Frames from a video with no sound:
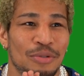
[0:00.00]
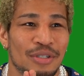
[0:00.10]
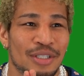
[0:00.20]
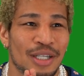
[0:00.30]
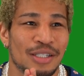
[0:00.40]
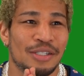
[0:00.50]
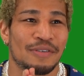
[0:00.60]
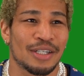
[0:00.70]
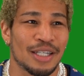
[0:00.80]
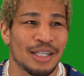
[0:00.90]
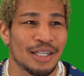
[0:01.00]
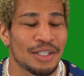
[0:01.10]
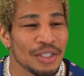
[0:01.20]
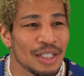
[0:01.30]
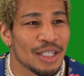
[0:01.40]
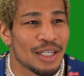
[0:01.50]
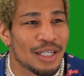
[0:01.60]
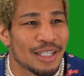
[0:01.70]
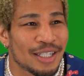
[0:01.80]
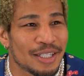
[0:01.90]
僕たちはね、
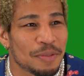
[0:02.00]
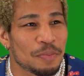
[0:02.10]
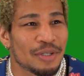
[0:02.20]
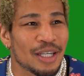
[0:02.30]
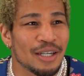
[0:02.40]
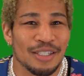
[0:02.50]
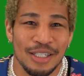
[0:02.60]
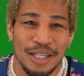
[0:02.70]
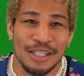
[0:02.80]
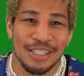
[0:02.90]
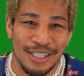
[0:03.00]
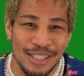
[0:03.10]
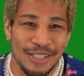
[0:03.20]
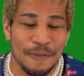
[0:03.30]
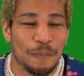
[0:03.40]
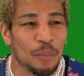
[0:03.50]
まあ、やんちゃだし、